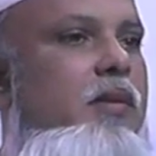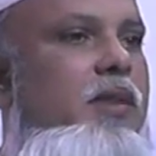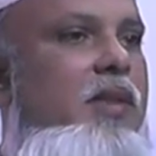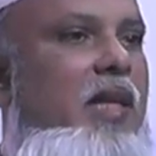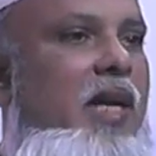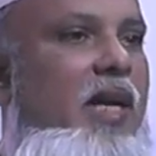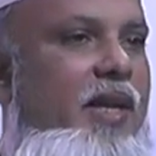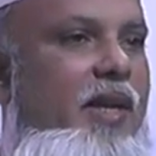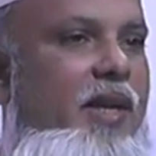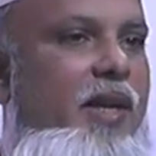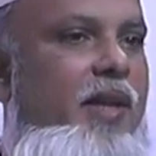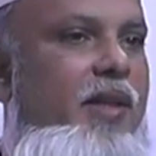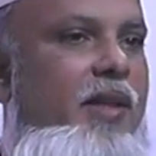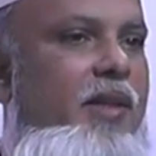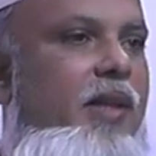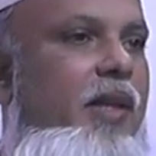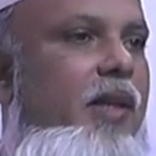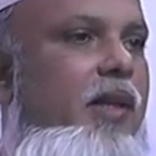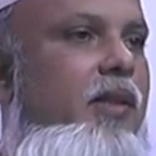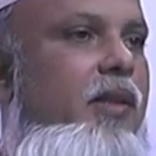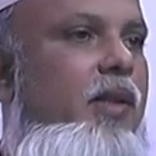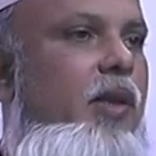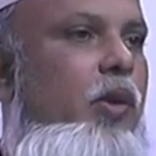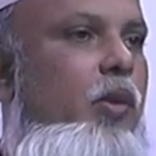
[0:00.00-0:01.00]
जाके
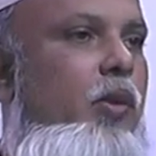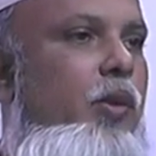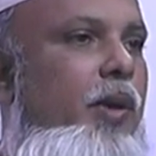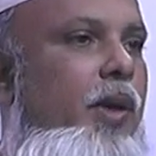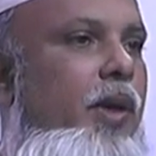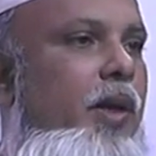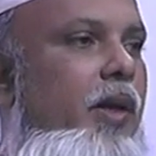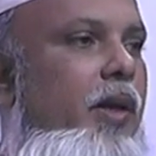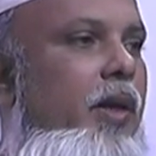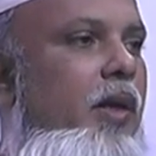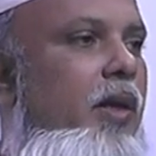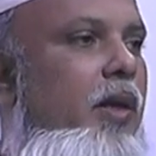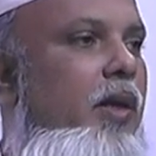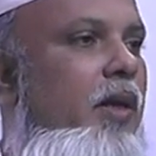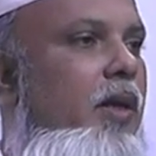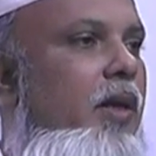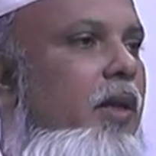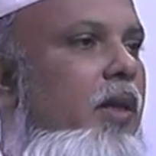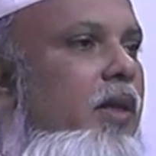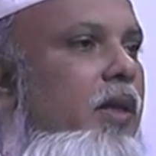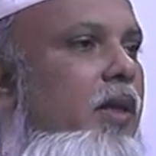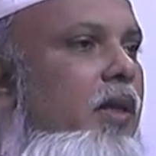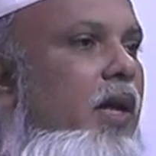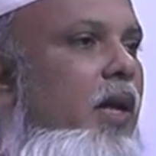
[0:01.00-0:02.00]
देखते होंगे
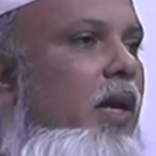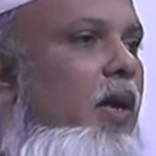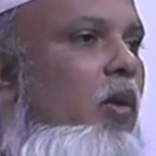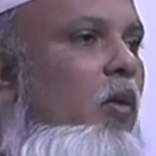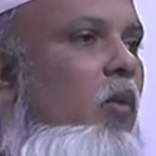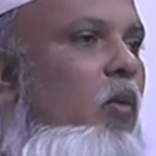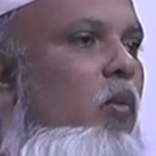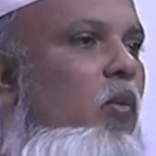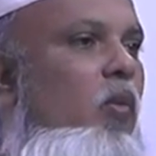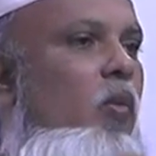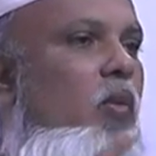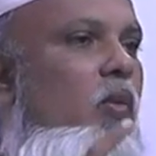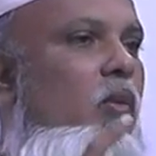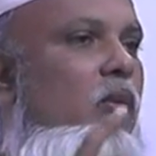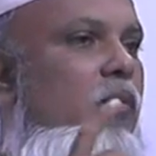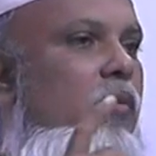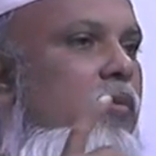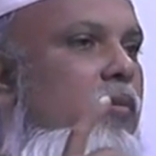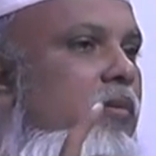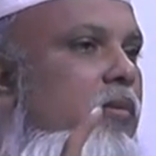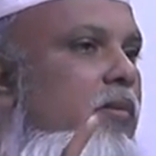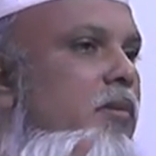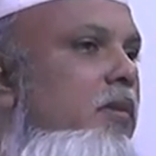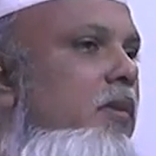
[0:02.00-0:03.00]
कि
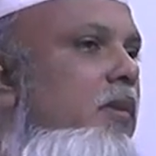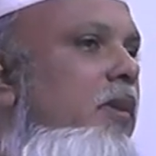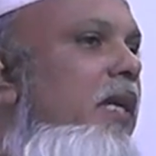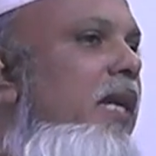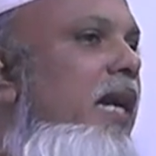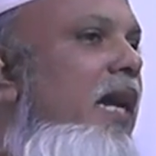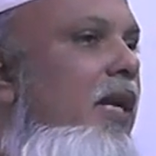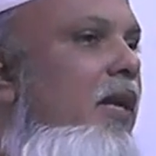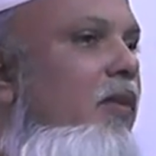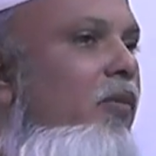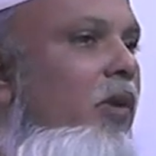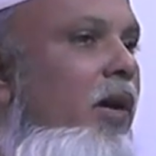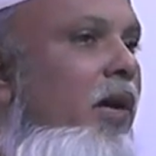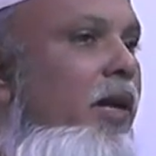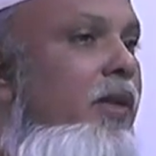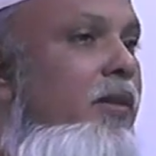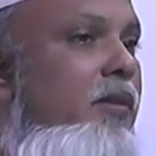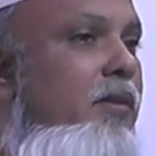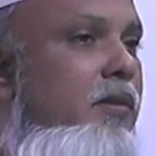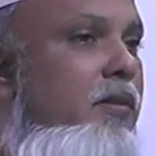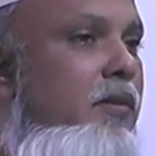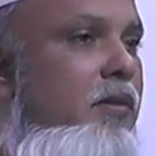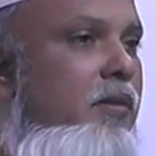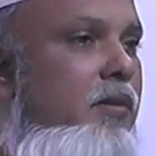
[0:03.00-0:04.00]
गेट वन